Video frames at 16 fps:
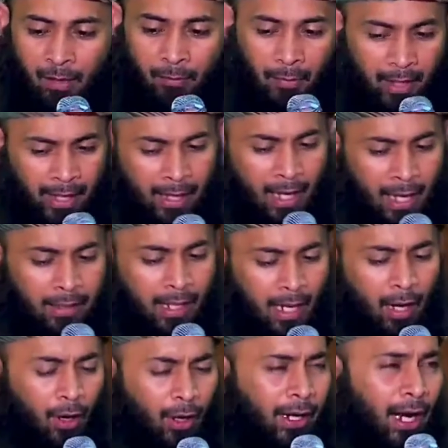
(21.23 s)
Mereka
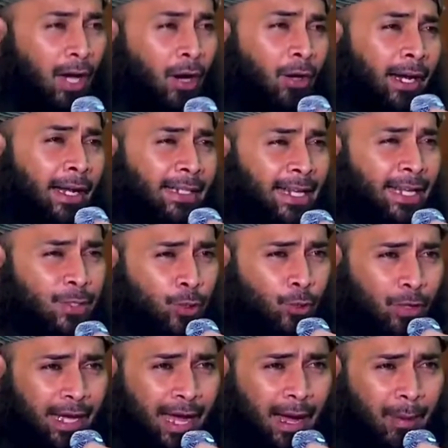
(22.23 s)
adalah orang-orang
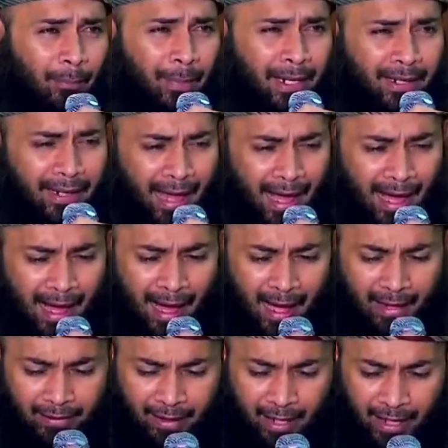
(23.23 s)
suka
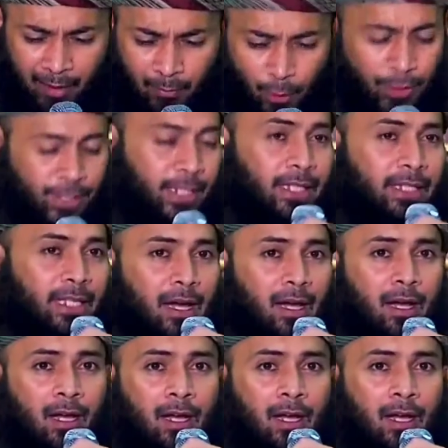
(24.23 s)
menahan emosinya,